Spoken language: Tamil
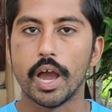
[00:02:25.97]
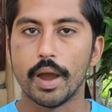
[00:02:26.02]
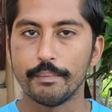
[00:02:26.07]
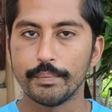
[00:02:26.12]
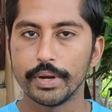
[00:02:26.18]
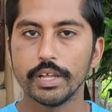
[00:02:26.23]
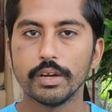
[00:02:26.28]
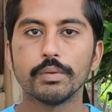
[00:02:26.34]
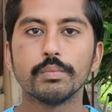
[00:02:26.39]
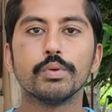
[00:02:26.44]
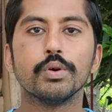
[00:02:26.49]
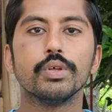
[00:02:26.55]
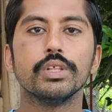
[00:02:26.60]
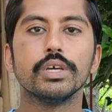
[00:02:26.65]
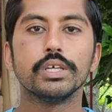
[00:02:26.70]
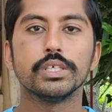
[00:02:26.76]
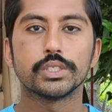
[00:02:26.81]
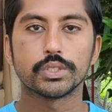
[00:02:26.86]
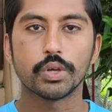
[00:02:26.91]
அப்படின்னும் போது
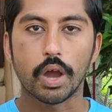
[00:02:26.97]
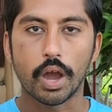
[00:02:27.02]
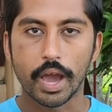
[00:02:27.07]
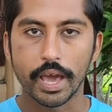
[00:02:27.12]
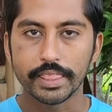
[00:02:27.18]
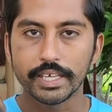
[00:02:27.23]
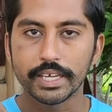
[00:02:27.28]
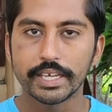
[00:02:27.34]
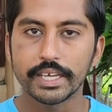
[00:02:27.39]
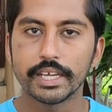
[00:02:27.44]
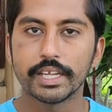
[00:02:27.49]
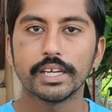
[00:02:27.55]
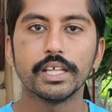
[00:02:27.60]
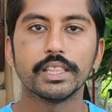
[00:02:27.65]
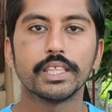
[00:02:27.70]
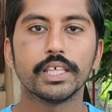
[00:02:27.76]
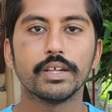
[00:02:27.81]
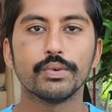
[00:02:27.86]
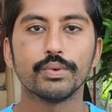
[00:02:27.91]
ஸோ அதுக்கு என்ன
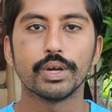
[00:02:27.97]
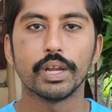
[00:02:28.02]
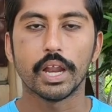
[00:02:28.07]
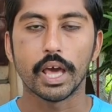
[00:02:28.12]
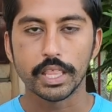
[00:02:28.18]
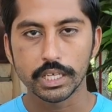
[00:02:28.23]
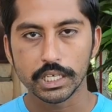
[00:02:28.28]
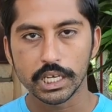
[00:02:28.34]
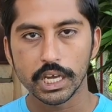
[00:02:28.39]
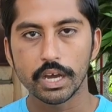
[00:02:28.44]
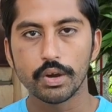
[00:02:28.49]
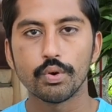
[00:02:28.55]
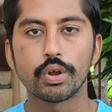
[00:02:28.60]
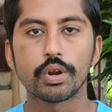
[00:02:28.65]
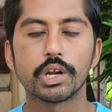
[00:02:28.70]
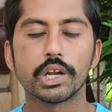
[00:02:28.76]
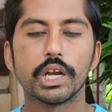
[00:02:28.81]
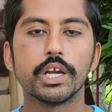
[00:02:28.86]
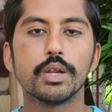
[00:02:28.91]
தீர்வுகள் அதுக்கு
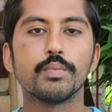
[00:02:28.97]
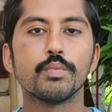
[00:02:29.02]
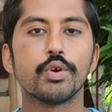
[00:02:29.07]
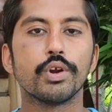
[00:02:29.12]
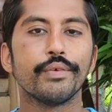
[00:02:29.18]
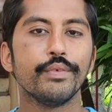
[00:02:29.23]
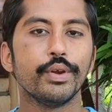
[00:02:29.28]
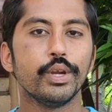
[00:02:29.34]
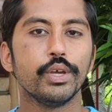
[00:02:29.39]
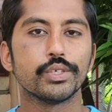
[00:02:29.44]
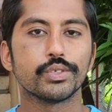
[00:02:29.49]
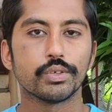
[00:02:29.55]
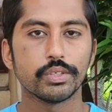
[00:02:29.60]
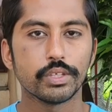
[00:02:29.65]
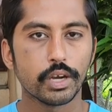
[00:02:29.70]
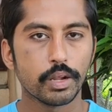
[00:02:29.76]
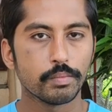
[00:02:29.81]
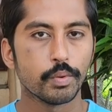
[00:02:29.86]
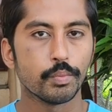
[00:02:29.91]
ஒரு ரெண்டு மூணு வீடியோஸ்
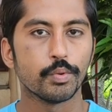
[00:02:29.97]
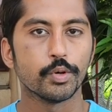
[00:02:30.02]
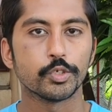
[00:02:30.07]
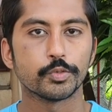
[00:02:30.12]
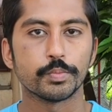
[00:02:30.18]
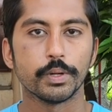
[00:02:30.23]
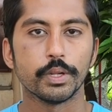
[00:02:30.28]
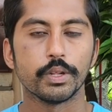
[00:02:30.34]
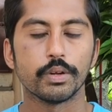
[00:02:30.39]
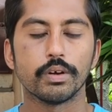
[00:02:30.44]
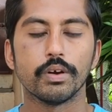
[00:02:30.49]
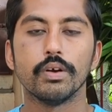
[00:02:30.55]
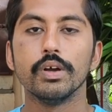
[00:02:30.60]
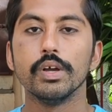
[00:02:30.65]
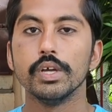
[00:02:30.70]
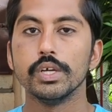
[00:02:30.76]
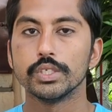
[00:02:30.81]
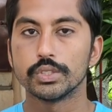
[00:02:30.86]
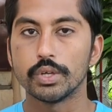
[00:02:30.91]
வந்து நம்ம போஸ்ட் பண்ணியிருக்கோம்
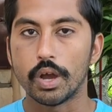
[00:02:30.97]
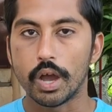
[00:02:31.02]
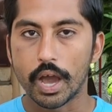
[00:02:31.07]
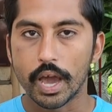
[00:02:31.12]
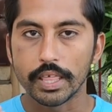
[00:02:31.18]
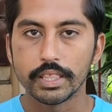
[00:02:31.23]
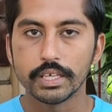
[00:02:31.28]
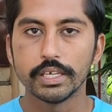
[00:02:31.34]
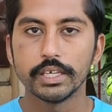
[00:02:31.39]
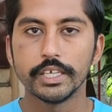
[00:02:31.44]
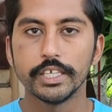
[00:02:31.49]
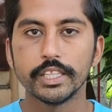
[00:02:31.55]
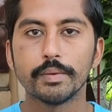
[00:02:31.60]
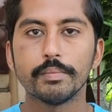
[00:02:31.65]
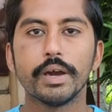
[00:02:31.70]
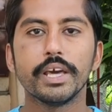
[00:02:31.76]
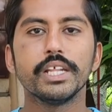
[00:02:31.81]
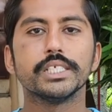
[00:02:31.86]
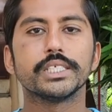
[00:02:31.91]
ஸோ அது இந்த
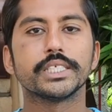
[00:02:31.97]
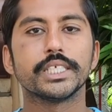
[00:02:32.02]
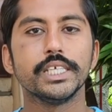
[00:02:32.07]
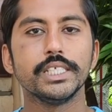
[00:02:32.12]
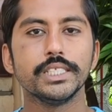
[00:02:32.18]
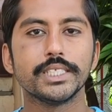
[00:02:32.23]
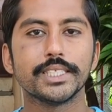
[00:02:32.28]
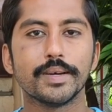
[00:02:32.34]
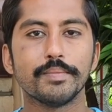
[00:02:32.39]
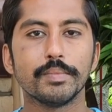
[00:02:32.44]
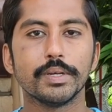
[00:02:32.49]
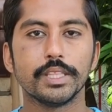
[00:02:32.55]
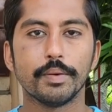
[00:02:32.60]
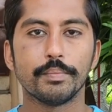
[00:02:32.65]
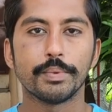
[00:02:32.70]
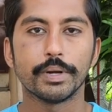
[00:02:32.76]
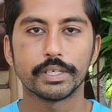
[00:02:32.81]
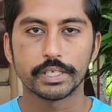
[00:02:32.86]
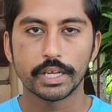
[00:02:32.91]
மாதிரி ஸ்கின்
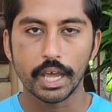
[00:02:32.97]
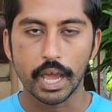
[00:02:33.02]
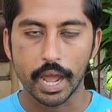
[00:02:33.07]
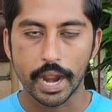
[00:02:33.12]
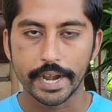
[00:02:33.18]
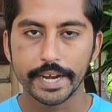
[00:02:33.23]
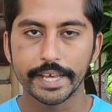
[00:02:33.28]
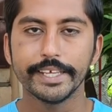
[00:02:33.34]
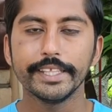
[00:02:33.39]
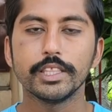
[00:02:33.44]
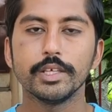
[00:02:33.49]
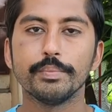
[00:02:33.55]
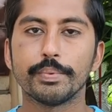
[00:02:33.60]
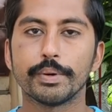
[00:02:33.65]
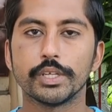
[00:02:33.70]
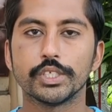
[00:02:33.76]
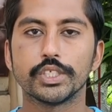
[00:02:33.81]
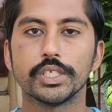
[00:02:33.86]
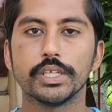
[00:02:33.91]
சம்பந்தப்பட்ட அனைத்து
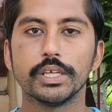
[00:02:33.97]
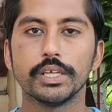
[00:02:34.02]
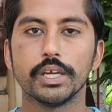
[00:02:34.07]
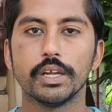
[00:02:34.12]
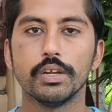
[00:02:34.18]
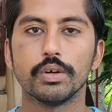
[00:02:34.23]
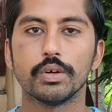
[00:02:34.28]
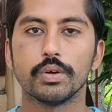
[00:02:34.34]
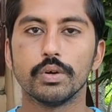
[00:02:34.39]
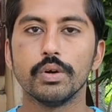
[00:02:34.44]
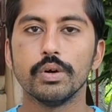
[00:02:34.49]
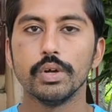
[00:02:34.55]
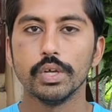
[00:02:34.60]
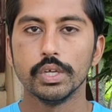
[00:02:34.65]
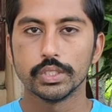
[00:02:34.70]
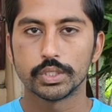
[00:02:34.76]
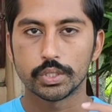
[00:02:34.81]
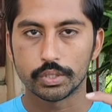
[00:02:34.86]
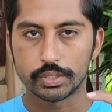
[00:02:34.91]
பிரச்சனைகளுக்கும்
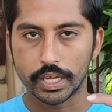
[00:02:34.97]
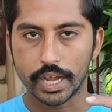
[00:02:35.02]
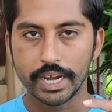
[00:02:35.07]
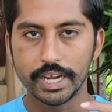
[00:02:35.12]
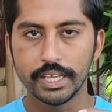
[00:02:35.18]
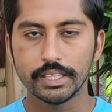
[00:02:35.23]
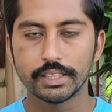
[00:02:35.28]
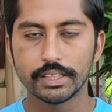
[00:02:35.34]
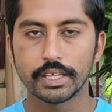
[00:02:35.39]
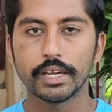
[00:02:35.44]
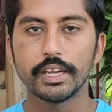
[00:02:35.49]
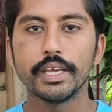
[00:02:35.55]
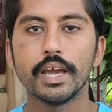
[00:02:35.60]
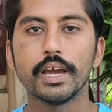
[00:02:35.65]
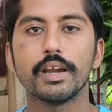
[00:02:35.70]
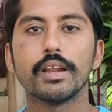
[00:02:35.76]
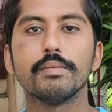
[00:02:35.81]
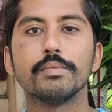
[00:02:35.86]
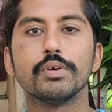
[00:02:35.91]
ஸோ
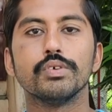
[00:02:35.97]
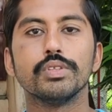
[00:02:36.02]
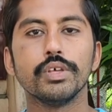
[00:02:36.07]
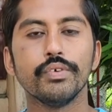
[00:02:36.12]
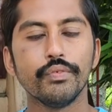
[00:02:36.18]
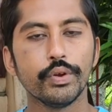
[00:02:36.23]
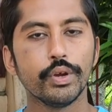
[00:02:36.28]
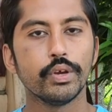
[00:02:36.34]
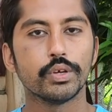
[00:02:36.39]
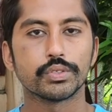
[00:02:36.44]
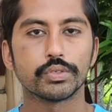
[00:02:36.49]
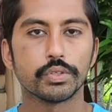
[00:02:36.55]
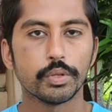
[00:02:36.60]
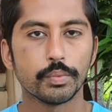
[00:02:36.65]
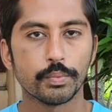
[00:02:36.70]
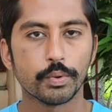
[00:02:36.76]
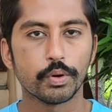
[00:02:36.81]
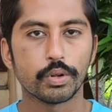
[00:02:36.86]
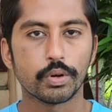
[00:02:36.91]
தனித்தனியா நம்ம வந்து வீடியோஸ்
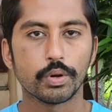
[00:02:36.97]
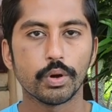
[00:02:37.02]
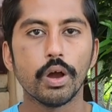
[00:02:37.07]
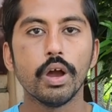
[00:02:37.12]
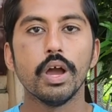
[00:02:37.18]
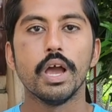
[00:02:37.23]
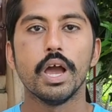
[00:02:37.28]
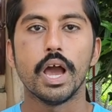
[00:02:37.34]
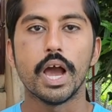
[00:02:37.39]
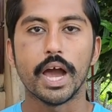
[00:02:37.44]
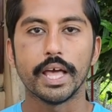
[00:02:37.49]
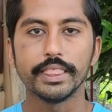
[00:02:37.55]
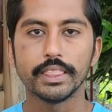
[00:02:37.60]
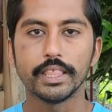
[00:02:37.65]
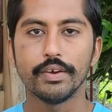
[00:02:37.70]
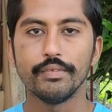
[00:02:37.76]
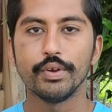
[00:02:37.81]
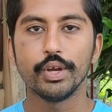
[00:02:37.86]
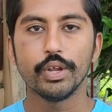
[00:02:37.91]
வந்து போட்டிருக்கோம்
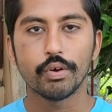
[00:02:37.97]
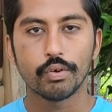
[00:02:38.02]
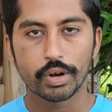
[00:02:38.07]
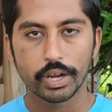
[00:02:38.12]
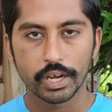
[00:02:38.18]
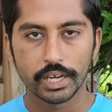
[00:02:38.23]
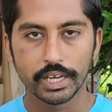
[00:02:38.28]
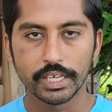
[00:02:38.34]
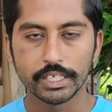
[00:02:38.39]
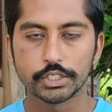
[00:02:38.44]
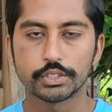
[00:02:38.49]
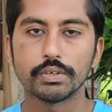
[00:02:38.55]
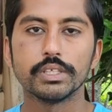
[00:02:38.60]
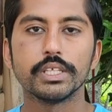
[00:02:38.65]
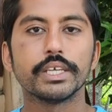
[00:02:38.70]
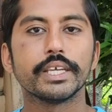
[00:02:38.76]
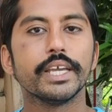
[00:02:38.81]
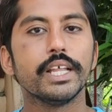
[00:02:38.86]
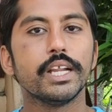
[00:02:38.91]
அந்த வீடியோவோட லிங்க்ஸ்
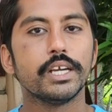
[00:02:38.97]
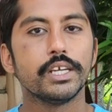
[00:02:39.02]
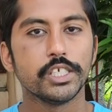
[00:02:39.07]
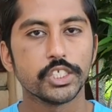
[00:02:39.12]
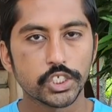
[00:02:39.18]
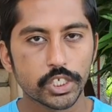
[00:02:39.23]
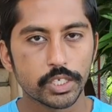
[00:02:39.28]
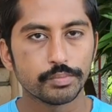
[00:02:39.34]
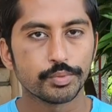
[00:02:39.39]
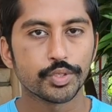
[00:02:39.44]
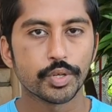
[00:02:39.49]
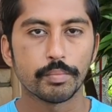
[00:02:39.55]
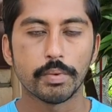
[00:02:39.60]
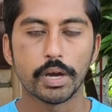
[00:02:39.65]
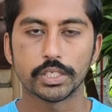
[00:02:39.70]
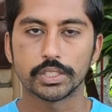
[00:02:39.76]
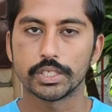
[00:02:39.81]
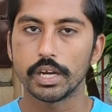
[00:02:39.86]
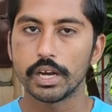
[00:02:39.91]
வந்து கீழே டிஸ்கிரிப்ஷன்
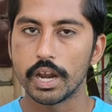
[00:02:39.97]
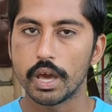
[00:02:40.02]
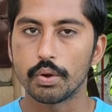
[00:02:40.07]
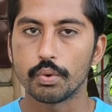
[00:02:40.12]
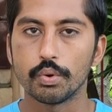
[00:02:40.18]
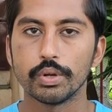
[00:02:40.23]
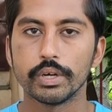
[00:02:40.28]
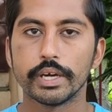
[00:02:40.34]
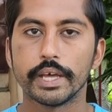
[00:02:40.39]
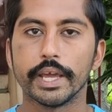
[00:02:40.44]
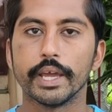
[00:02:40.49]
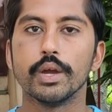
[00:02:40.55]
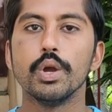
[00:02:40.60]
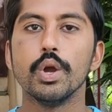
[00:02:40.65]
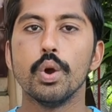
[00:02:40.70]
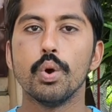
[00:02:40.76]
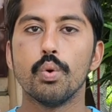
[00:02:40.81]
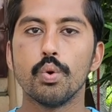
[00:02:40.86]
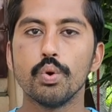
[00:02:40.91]
பாக்ஸ்ல நான் கொடுக்குறேன்
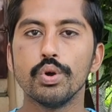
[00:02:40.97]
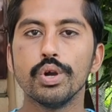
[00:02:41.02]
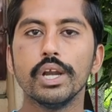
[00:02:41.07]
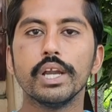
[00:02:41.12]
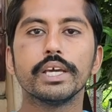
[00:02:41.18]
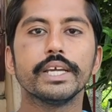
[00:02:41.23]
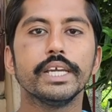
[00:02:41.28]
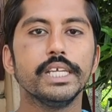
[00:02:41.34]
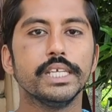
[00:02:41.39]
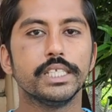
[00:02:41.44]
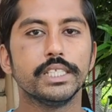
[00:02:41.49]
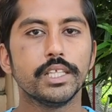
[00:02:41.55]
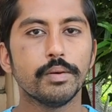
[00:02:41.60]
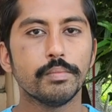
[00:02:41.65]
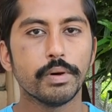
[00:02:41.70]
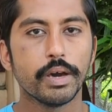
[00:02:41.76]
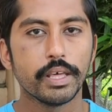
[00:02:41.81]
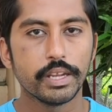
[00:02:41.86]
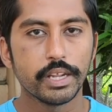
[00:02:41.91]
உங்களுக்கு எந்த
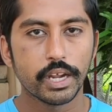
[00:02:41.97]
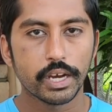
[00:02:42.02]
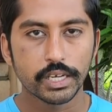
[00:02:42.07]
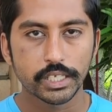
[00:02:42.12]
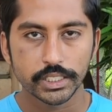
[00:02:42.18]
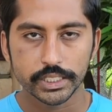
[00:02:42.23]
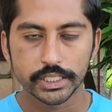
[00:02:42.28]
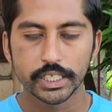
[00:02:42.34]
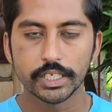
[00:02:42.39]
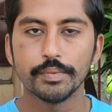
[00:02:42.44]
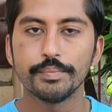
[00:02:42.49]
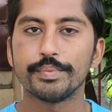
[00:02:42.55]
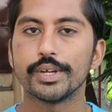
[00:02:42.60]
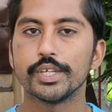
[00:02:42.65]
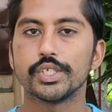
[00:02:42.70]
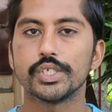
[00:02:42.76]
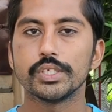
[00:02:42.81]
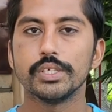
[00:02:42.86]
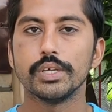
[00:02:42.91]
மாதிரியான ஸ்கின்
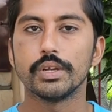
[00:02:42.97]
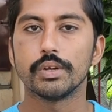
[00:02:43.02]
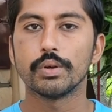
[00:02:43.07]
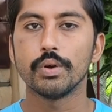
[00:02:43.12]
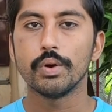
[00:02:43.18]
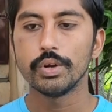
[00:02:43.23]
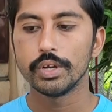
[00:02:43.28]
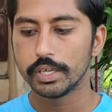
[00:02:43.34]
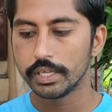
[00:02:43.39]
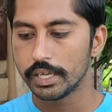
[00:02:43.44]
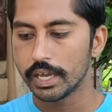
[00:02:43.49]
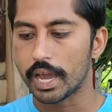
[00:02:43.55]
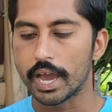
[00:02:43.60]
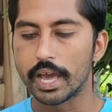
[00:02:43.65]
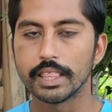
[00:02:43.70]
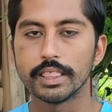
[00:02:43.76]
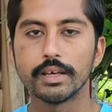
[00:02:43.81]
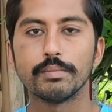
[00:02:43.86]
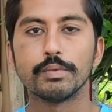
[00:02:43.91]
பிரச்சனை இருக்கோ நீங்க
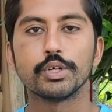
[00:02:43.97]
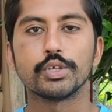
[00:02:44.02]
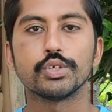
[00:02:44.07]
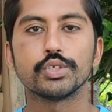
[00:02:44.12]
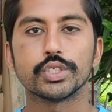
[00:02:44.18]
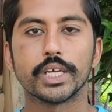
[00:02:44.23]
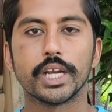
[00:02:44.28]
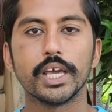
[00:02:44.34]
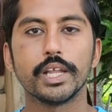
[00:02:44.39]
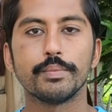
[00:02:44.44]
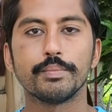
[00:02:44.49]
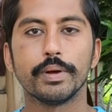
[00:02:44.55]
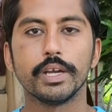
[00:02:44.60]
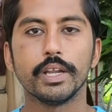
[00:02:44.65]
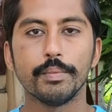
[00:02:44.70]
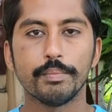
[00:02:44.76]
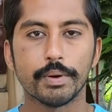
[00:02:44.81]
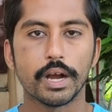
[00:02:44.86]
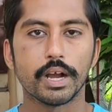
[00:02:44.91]
அந்த மட்டும் செலக்ட்
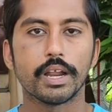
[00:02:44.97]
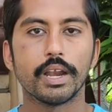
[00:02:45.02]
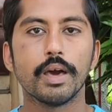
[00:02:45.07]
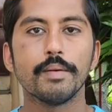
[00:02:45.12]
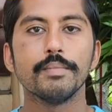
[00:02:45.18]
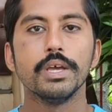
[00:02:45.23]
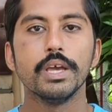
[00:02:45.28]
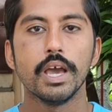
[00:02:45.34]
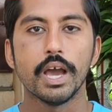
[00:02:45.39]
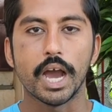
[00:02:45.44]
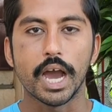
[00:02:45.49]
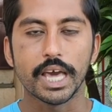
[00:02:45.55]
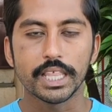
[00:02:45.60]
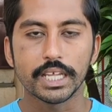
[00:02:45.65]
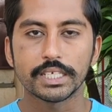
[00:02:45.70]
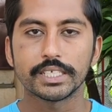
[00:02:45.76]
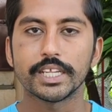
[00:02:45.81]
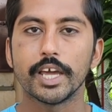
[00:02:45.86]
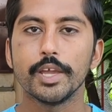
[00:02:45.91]
பண்ணி பார்க்கலாம்
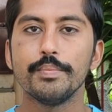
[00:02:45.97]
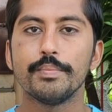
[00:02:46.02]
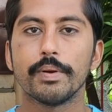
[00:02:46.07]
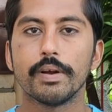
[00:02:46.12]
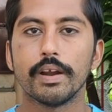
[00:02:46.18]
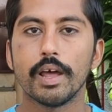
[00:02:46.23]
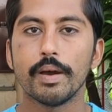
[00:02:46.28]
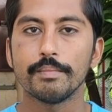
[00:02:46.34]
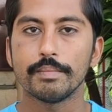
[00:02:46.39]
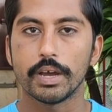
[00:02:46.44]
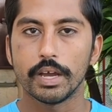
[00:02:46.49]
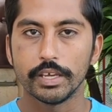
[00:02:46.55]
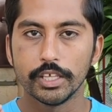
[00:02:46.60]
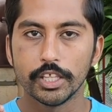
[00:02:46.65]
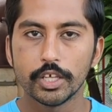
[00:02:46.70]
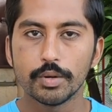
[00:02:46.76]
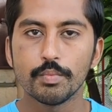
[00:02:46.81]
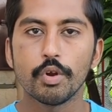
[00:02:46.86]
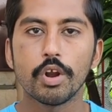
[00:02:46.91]
அதை ட்ரை பண்ணலாம்
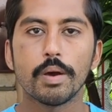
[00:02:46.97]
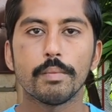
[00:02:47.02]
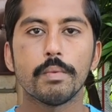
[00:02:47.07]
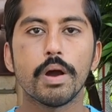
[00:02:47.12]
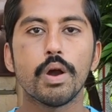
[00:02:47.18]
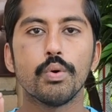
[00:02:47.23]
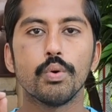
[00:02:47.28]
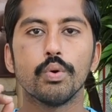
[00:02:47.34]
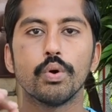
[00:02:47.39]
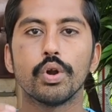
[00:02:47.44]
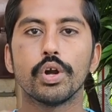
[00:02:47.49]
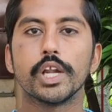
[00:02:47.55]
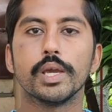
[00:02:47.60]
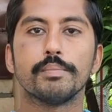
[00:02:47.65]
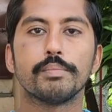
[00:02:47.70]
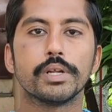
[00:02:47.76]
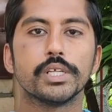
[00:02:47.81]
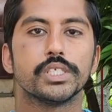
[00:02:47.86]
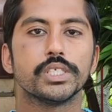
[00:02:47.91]
இது மூலமா
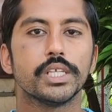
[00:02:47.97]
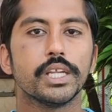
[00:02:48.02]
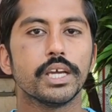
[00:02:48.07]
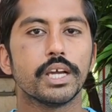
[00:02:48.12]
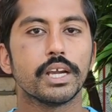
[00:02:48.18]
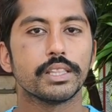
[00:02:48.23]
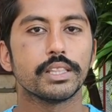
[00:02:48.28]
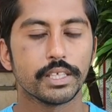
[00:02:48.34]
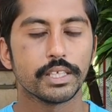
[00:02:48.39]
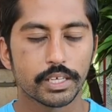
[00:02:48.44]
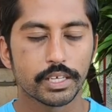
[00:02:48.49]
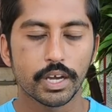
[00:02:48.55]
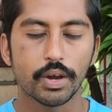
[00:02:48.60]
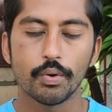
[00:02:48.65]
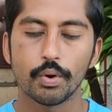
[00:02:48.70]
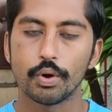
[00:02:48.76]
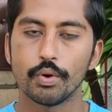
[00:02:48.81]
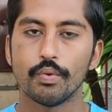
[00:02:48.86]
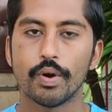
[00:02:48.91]
உங்களுடைய பிரச்சனைகளை
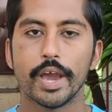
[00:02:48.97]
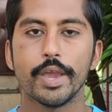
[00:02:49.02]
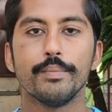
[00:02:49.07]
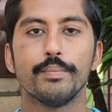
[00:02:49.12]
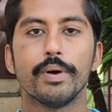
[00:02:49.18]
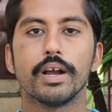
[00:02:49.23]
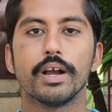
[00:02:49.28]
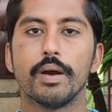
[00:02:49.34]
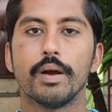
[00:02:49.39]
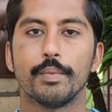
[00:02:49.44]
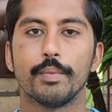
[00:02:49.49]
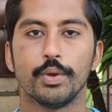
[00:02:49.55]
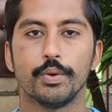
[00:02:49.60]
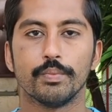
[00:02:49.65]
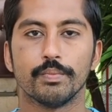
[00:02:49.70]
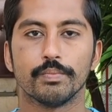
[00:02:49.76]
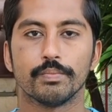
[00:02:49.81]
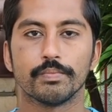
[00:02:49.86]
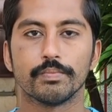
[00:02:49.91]
தீர்க்க ஒரு வாய்ப்பாக
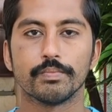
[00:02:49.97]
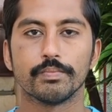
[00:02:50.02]
அமையும்